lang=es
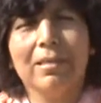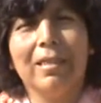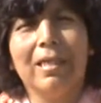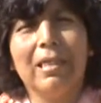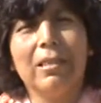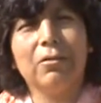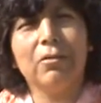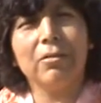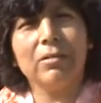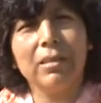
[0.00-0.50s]

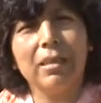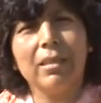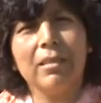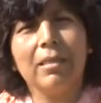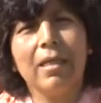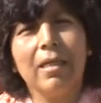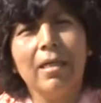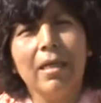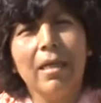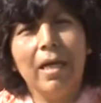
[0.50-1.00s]
Entonces,
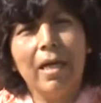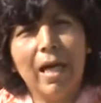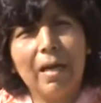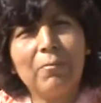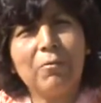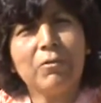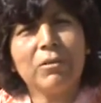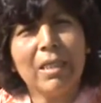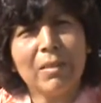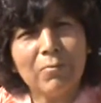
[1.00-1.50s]

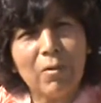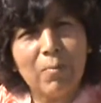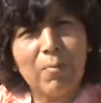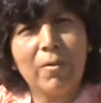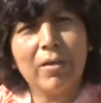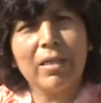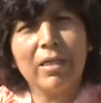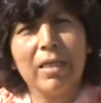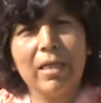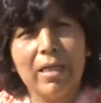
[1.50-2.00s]
apostemos
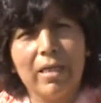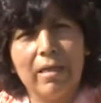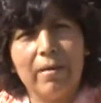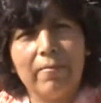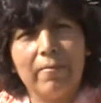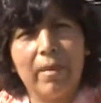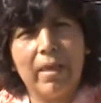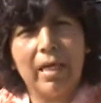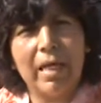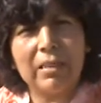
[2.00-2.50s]
porque
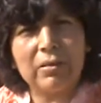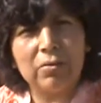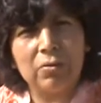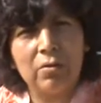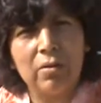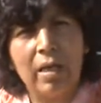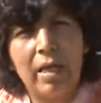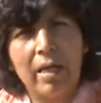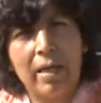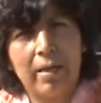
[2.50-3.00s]
es
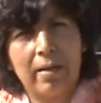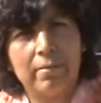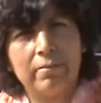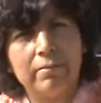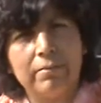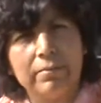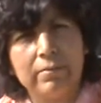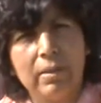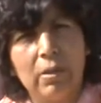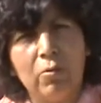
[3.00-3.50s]
una
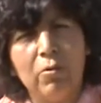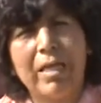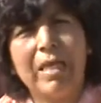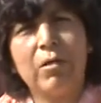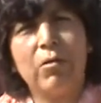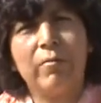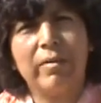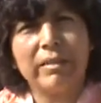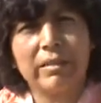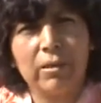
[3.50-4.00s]

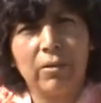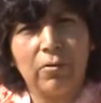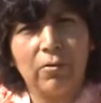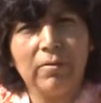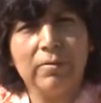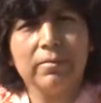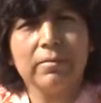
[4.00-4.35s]
innovación